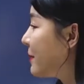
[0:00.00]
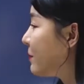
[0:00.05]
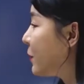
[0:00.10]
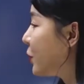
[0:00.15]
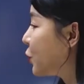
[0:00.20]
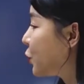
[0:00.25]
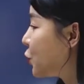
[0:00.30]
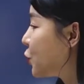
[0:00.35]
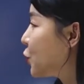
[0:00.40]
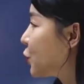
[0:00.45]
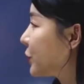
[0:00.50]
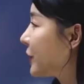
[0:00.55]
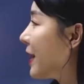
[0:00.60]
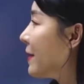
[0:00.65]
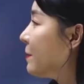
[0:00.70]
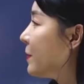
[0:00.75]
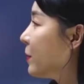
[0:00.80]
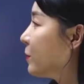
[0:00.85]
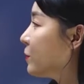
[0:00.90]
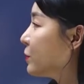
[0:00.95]
한번 쭉
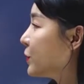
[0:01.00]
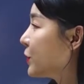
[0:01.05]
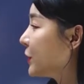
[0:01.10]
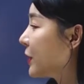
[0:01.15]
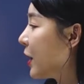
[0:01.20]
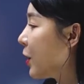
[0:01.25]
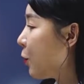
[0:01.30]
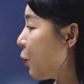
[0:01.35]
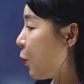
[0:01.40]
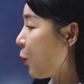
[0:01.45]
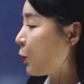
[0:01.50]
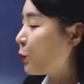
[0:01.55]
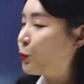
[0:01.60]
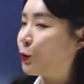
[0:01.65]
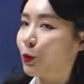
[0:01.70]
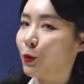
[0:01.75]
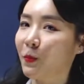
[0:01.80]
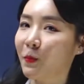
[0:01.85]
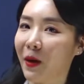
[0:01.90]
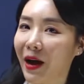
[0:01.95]
살펴봅시다. 오,
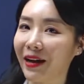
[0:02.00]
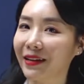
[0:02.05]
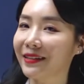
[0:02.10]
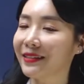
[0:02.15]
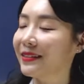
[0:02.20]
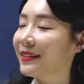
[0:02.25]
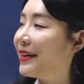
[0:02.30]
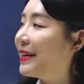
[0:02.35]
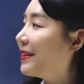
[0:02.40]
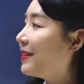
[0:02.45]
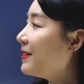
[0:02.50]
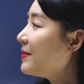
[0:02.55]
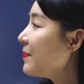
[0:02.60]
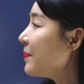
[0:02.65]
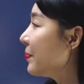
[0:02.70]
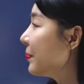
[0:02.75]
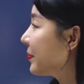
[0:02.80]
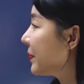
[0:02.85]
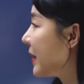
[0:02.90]
조금 많은데요.